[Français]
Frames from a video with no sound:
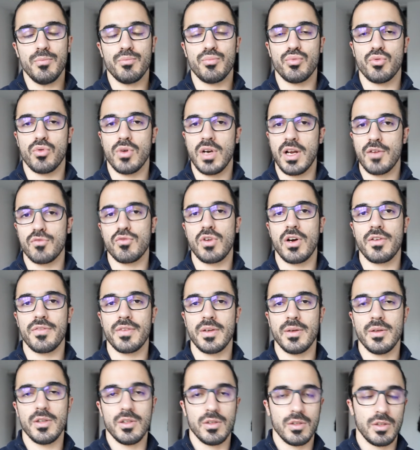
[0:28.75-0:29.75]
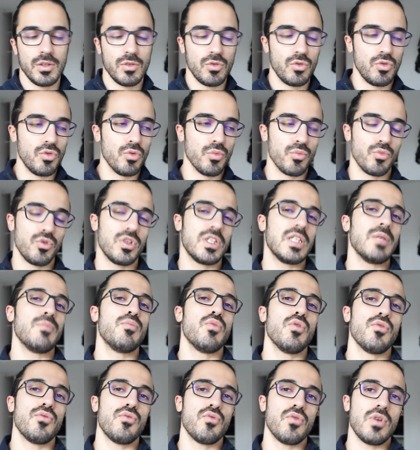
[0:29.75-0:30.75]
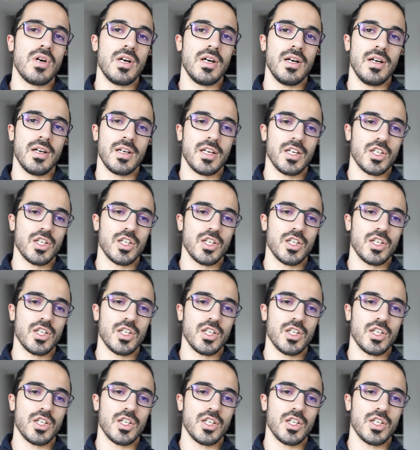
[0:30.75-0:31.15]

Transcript: pour l'avoir fait de multiples fois